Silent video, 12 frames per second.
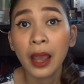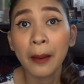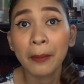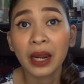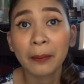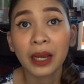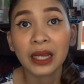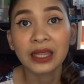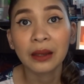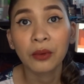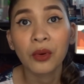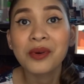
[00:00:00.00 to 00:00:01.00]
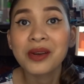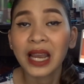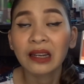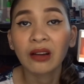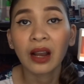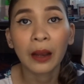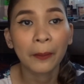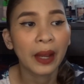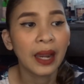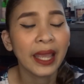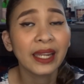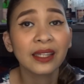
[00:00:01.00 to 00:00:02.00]
para makita mo kung gaano
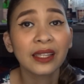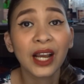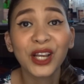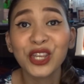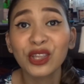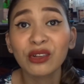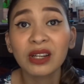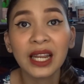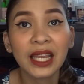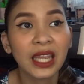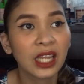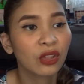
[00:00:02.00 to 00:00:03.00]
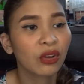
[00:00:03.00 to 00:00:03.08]
kakapal. And ang cute ng lalagyan nito